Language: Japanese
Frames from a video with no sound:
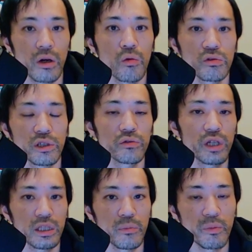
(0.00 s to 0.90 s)
コンサル受
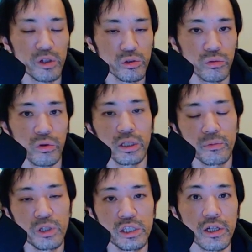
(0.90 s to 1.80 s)
けてみましょうとかでも
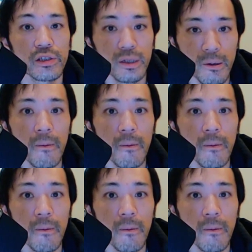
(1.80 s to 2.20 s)
いいんじゃないですかだか